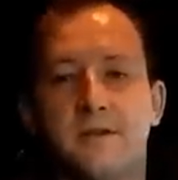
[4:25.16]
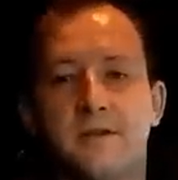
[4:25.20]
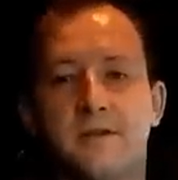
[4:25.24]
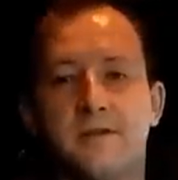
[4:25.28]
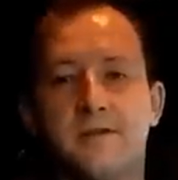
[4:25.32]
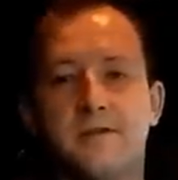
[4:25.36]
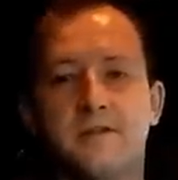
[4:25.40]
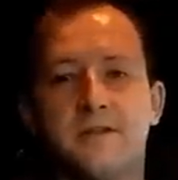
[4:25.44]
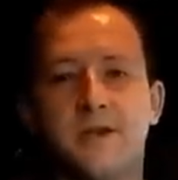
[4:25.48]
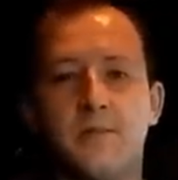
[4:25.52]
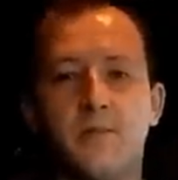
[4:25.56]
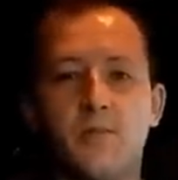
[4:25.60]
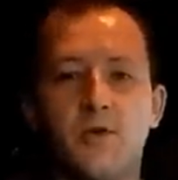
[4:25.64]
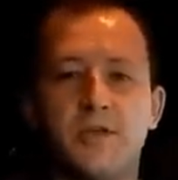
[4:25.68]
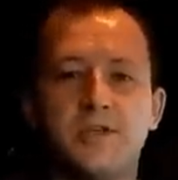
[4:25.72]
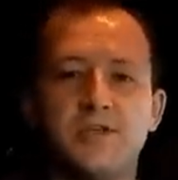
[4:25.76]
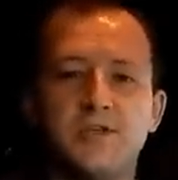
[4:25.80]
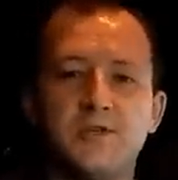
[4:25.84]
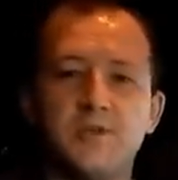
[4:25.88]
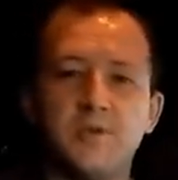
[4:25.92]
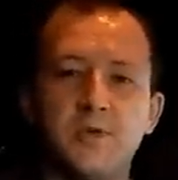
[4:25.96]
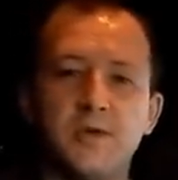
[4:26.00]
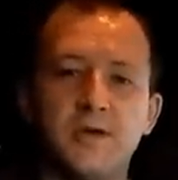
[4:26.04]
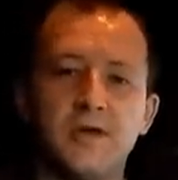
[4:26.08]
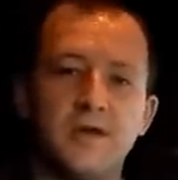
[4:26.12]

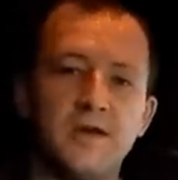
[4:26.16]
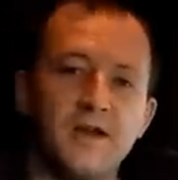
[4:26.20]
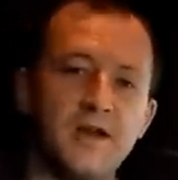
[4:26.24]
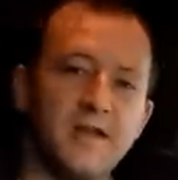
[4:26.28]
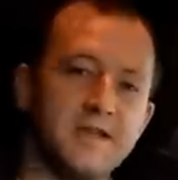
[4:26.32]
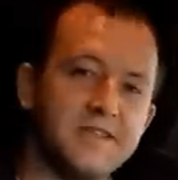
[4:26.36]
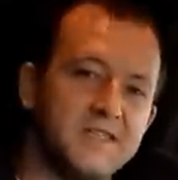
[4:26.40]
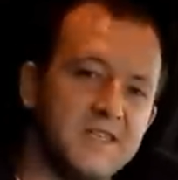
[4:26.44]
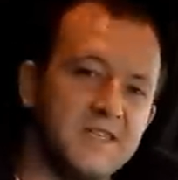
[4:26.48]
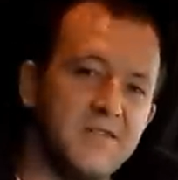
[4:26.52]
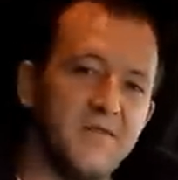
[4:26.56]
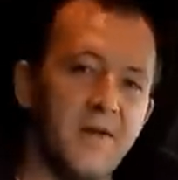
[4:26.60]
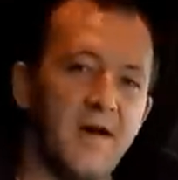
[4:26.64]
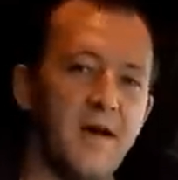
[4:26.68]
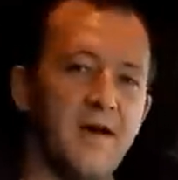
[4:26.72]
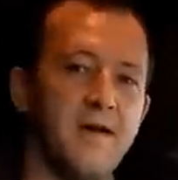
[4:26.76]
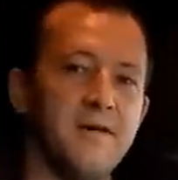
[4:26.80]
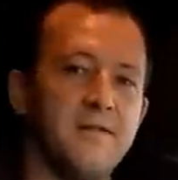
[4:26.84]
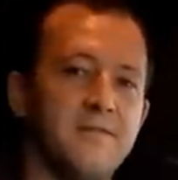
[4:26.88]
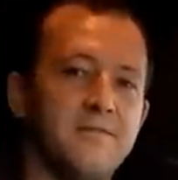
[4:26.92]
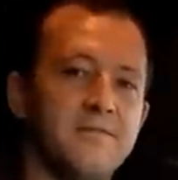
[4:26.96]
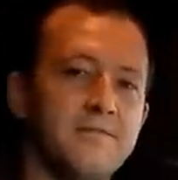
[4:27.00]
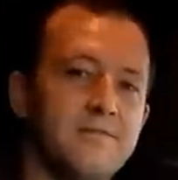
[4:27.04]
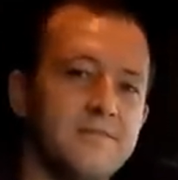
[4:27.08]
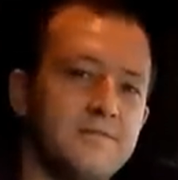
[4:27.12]
zapłacimy raz
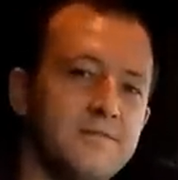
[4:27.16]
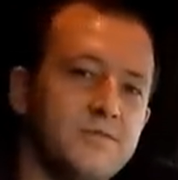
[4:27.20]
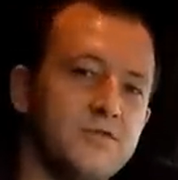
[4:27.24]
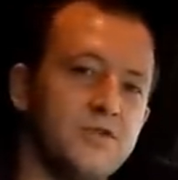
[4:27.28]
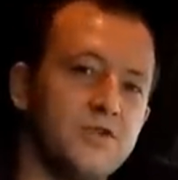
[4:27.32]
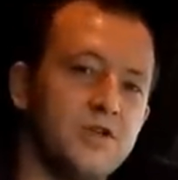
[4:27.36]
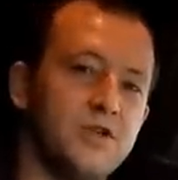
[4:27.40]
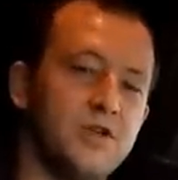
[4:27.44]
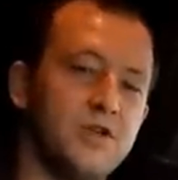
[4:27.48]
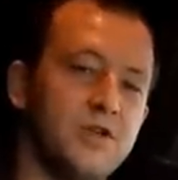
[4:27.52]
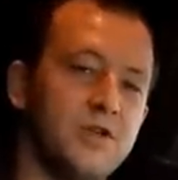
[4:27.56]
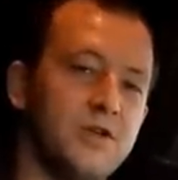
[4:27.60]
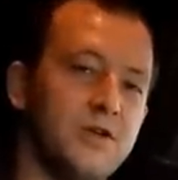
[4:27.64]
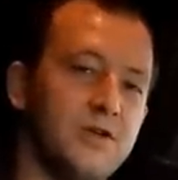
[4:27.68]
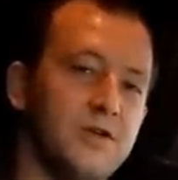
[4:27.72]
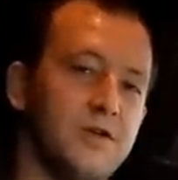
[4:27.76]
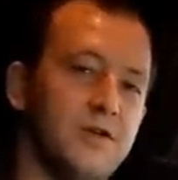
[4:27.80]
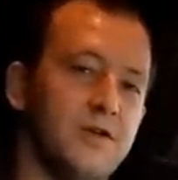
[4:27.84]
dwa Czyli